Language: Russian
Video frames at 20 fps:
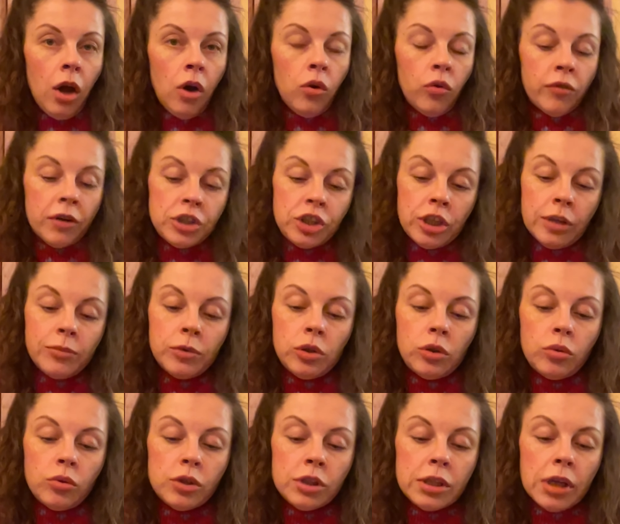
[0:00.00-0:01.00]
Уважаемые
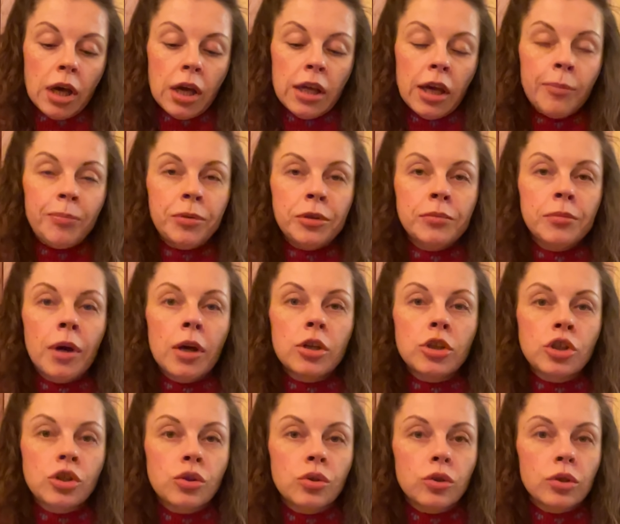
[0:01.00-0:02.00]
друзья, я понимаю,
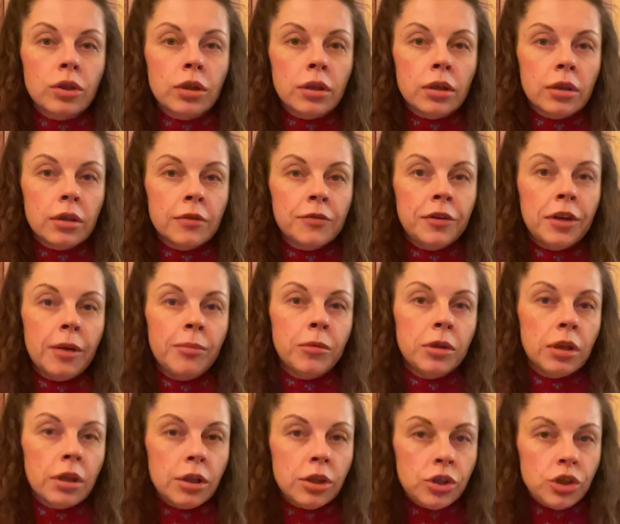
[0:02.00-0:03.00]
что это
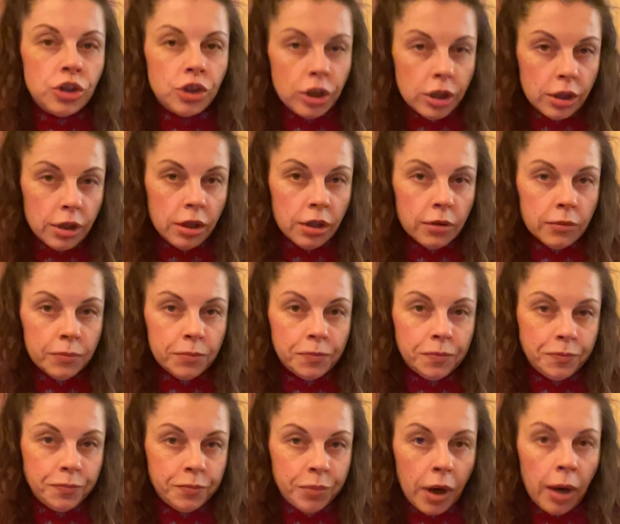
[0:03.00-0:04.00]
временное решение
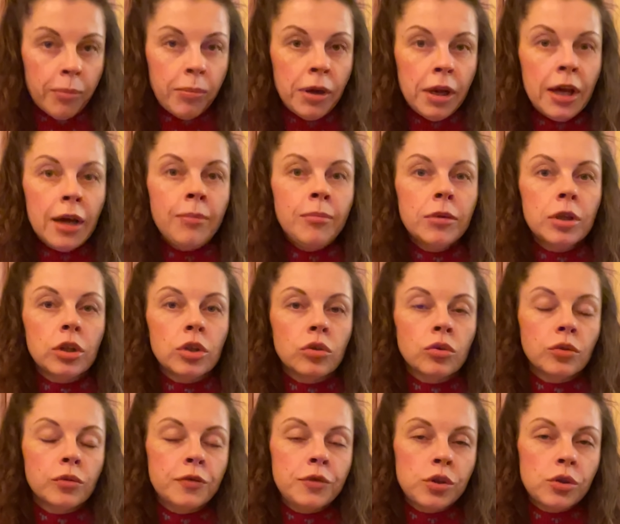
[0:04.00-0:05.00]
проблемы,
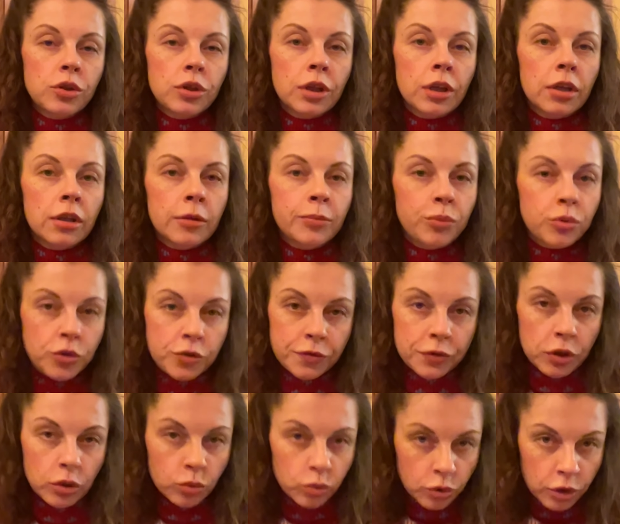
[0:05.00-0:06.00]
но все-таки это путь в
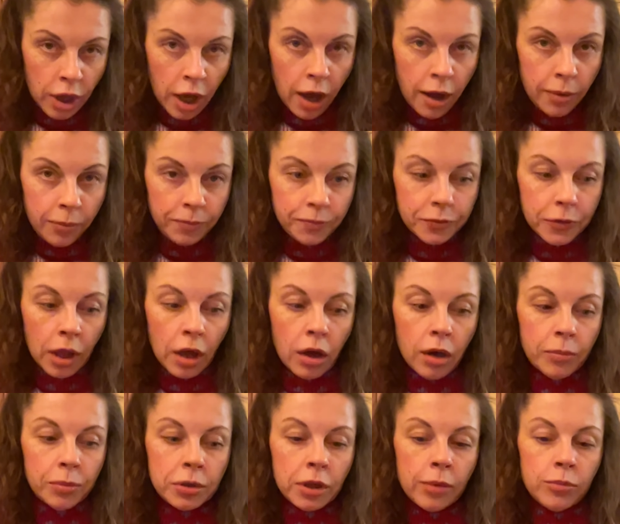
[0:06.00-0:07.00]
никуда, а,
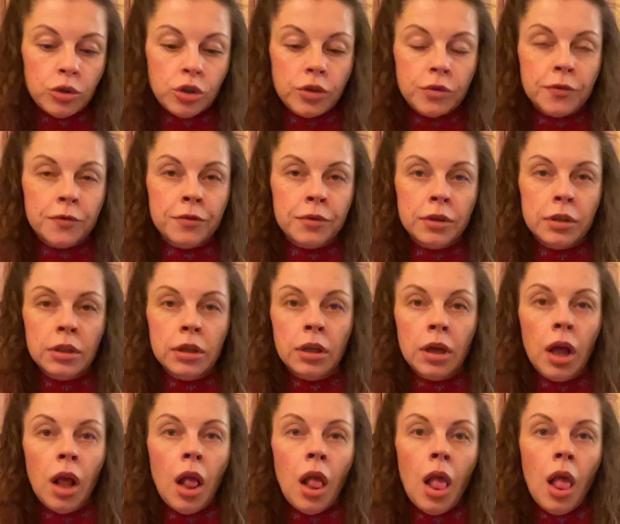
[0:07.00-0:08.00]
потому что
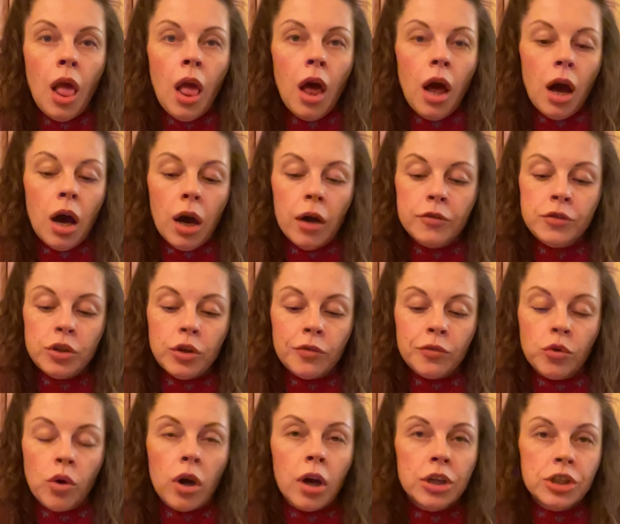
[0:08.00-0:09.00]
вы а, все
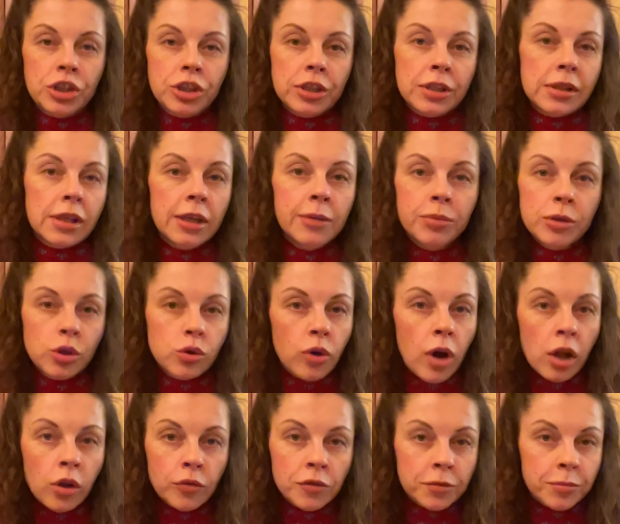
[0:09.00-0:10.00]
равно окажетесь либо с
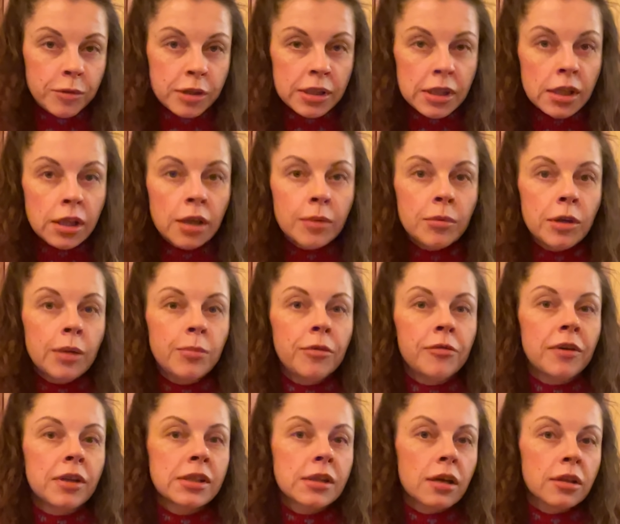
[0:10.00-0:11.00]
уголовным делом, либо
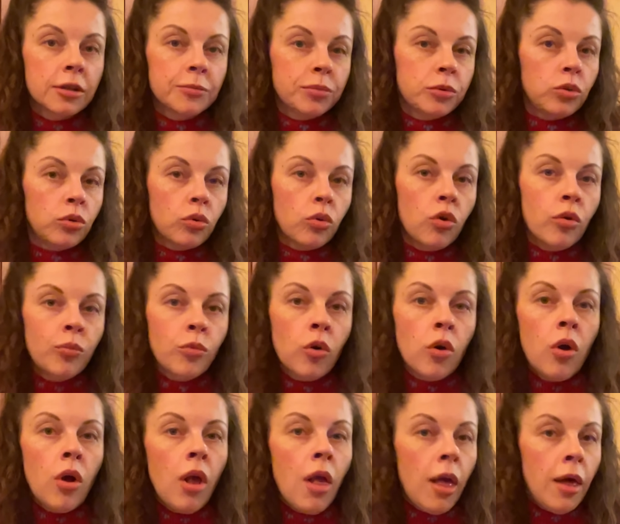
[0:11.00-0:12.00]
вас как-то по-другому